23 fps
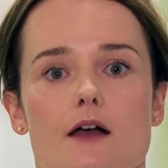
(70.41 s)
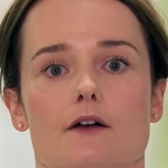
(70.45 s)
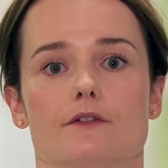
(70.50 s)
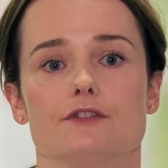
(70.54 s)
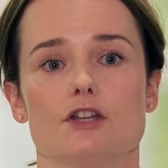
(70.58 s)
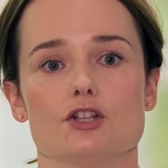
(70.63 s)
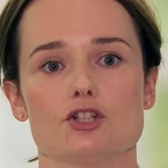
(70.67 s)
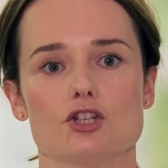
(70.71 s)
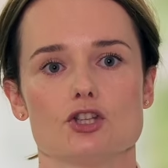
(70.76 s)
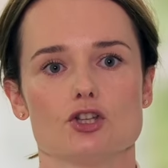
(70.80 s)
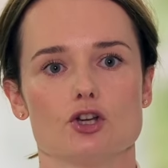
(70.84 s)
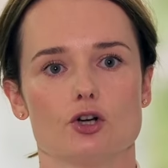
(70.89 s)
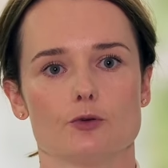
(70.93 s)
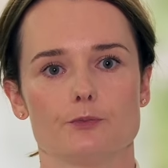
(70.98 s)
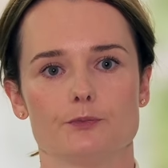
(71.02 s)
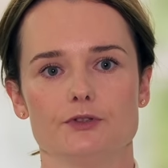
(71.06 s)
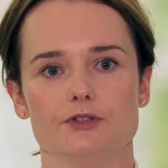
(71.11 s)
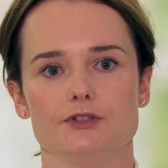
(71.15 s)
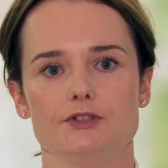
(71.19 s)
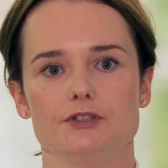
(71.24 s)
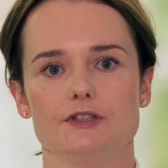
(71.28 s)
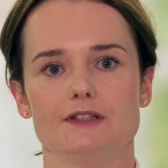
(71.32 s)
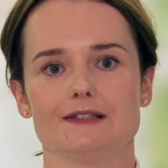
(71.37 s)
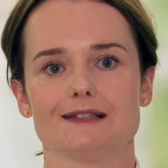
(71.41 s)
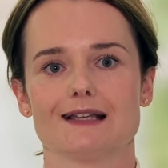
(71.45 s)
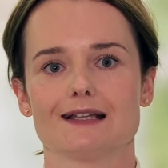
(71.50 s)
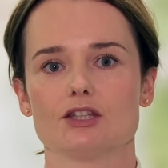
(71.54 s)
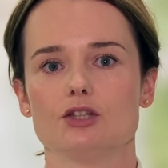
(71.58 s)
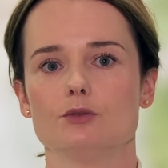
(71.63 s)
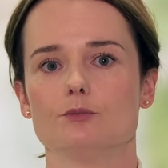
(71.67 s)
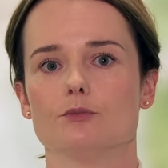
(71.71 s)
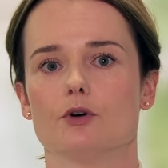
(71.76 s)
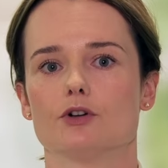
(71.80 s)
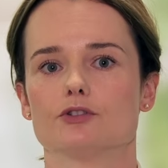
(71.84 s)
W naszej opinii
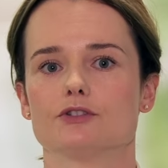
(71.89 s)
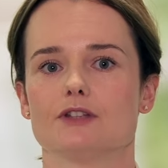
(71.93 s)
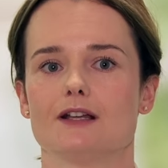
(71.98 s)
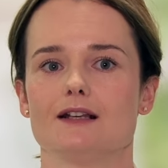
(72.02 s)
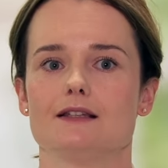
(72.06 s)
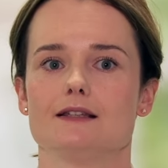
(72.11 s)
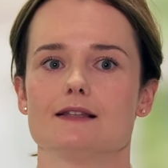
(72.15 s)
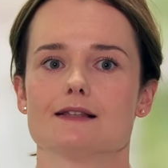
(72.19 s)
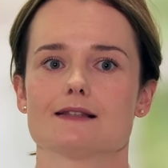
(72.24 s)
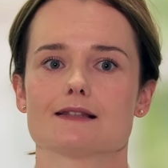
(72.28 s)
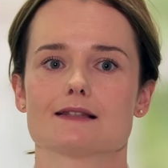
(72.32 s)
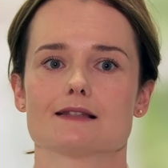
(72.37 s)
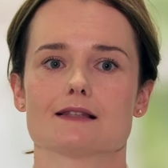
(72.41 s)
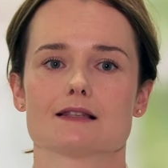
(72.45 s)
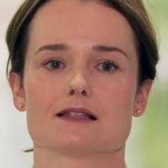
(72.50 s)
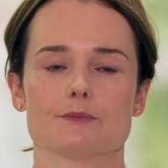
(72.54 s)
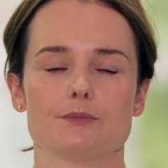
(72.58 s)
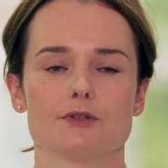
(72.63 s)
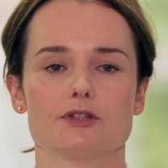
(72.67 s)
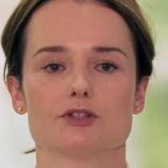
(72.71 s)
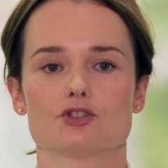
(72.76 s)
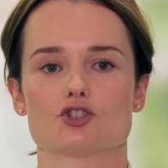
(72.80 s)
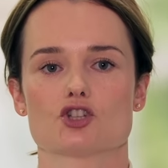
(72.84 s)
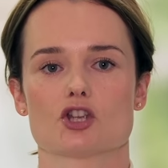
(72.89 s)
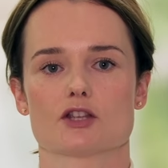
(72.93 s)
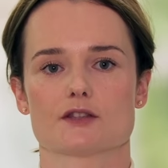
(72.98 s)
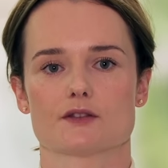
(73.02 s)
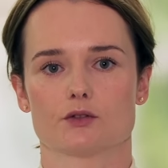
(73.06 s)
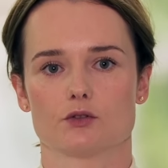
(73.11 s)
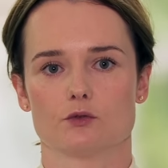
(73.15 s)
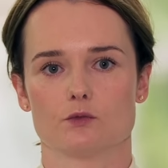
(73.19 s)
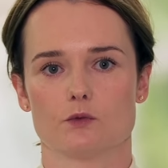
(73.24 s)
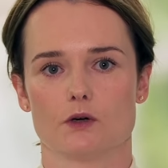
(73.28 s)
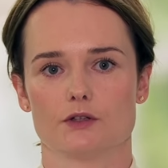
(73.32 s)
taki model jest zbyt
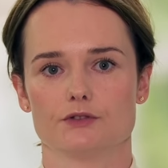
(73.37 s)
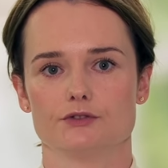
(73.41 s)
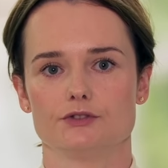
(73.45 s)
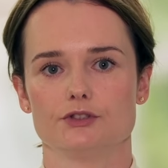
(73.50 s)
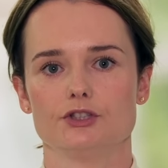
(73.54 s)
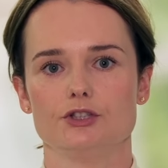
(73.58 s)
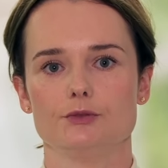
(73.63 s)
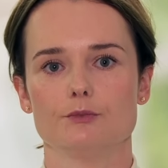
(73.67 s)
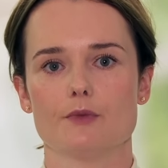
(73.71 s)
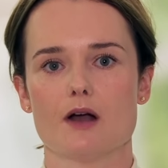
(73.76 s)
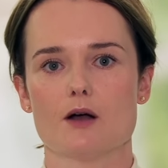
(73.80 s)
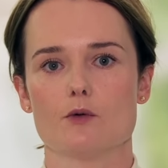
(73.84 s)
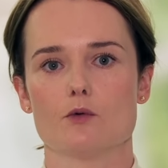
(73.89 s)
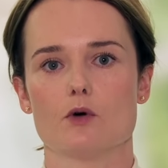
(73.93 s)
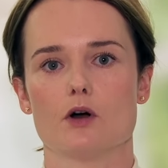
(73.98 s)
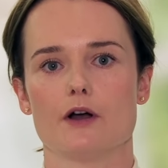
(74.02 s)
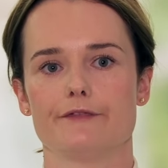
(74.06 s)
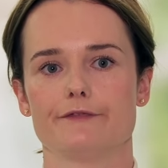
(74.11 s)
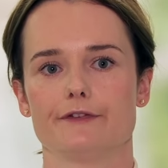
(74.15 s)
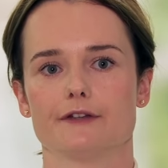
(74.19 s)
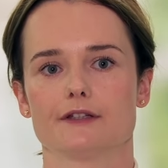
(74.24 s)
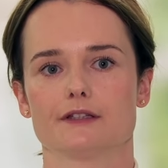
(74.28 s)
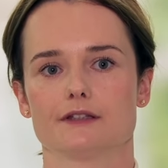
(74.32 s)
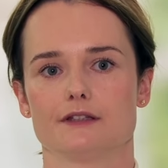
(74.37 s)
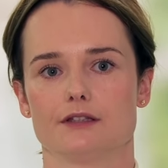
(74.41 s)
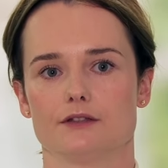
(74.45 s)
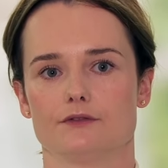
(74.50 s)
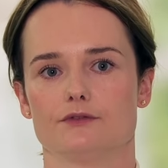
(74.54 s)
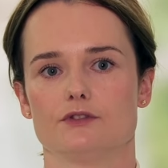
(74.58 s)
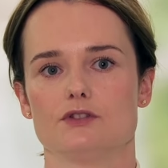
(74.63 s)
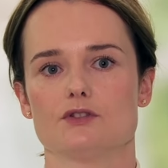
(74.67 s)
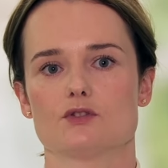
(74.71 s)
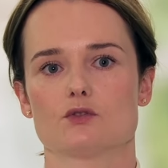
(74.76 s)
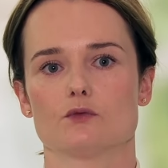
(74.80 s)
czasochłonny i mało
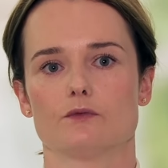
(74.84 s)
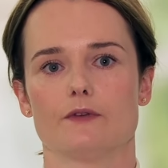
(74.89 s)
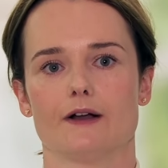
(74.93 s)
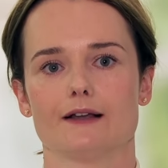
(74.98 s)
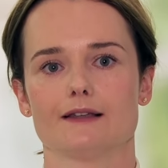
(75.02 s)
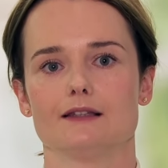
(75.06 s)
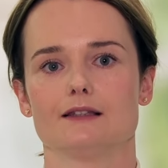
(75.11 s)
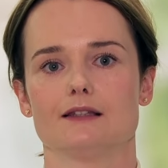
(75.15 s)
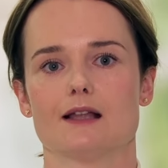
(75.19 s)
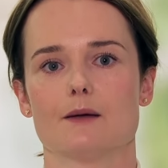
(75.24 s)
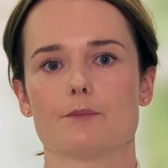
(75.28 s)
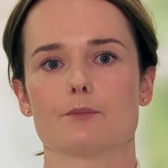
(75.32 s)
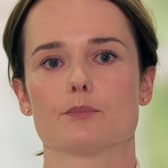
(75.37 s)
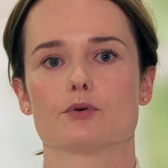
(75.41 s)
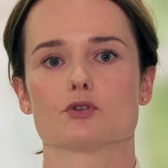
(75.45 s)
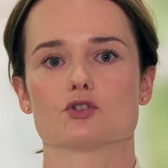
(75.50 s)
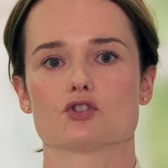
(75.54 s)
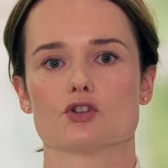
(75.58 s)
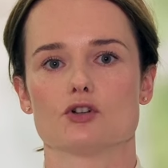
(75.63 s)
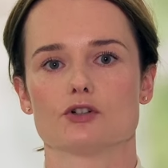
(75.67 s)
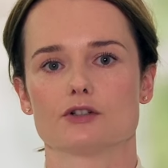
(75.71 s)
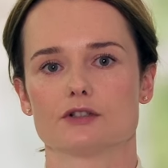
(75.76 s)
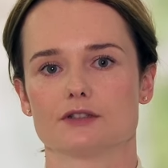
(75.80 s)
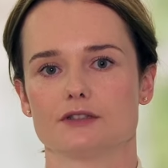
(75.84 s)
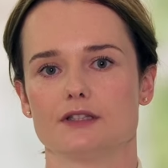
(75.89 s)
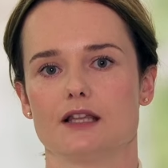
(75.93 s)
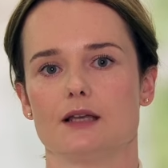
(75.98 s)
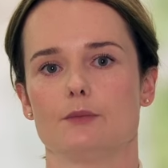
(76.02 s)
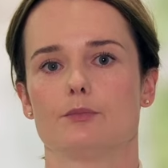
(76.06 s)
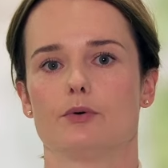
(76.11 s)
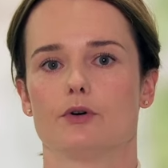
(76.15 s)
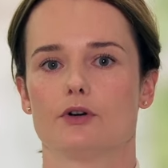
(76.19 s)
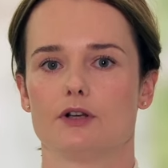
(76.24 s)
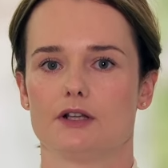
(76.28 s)
efektywny z uwagi na
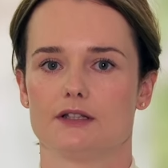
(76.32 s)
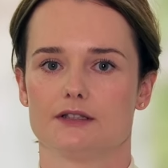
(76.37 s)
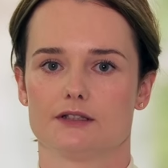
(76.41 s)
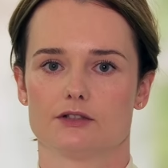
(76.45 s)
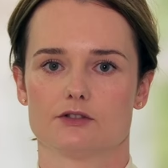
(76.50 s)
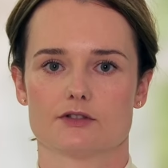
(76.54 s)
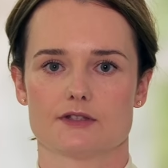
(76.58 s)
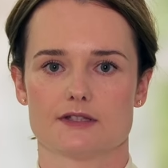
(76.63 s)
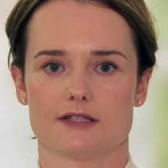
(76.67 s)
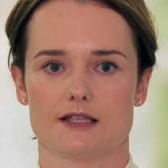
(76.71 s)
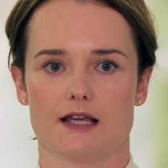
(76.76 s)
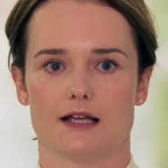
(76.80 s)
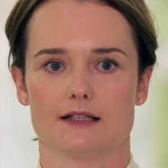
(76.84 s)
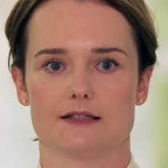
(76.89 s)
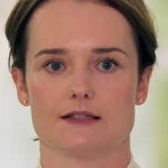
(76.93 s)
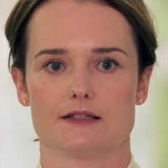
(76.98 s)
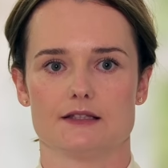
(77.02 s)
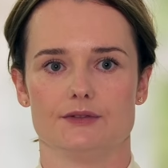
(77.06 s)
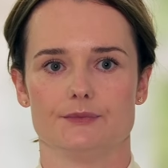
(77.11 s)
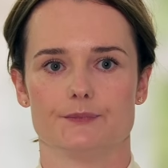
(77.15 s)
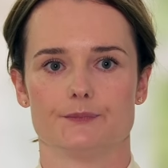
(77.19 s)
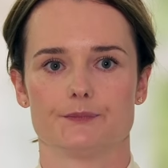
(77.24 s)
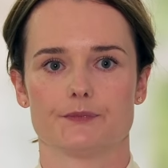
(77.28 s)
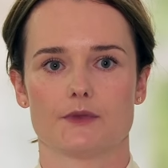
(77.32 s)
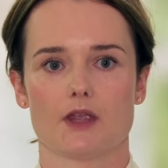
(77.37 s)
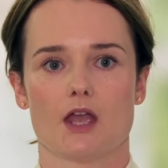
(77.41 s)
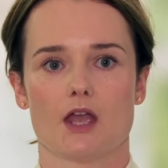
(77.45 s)
pozorne pole negocjacji.